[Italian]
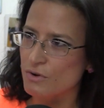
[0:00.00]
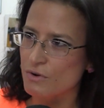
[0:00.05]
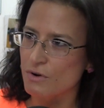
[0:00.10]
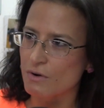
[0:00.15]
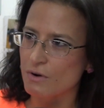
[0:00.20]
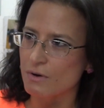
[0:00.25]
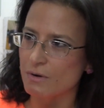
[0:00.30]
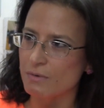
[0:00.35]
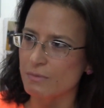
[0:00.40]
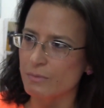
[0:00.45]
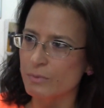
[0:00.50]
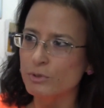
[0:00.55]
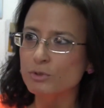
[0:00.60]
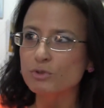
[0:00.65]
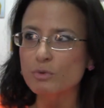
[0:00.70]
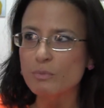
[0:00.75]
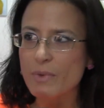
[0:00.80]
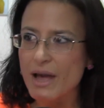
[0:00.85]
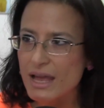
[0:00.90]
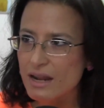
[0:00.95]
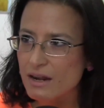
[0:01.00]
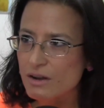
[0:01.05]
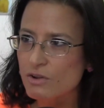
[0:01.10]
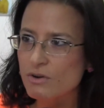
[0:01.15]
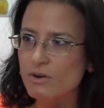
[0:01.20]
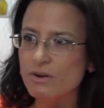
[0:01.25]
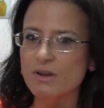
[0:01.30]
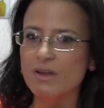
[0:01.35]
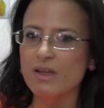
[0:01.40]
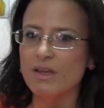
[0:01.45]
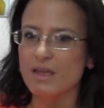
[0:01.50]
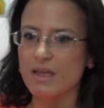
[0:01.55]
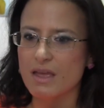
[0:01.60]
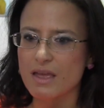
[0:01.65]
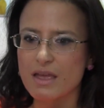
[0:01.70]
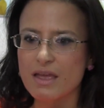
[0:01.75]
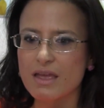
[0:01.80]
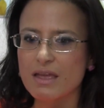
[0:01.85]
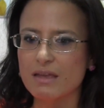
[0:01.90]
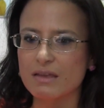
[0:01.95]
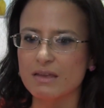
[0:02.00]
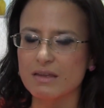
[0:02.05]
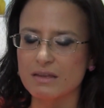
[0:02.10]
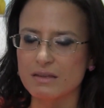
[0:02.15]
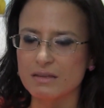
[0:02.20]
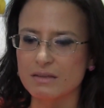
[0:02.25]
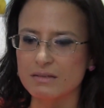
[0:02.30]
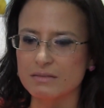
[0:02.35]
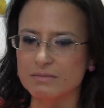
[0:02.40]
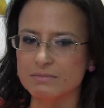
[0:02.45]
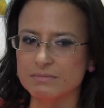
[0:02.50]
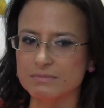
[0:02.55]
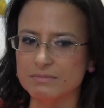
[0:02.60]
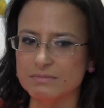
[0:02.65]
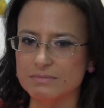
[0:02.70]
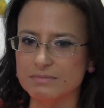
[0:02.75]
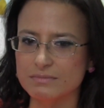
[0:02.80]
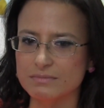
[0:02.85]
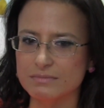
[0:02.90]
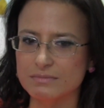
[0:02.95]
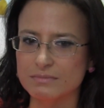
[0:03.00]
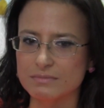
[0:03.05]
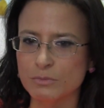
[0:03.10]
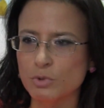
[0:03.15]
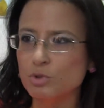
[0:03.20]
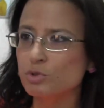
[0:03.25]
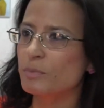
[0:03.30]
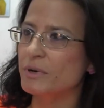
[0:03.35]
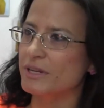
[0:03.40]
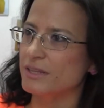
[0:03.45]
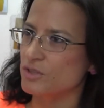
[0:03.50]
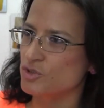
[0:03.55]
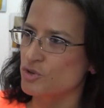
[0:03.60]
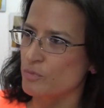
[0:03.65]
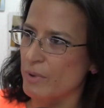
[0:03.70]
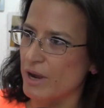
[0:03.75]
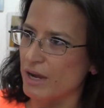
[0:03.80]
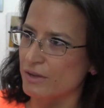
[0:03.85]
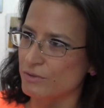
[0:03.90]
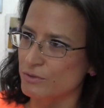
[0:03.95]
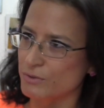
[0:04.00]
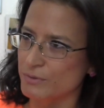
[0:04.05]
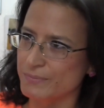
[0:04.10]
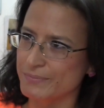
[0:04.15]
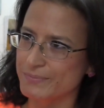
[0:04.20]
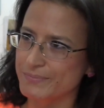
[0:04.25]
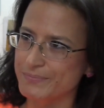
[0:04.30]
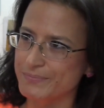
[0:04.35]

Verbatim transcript: molto bello e ehm, molto partecipato.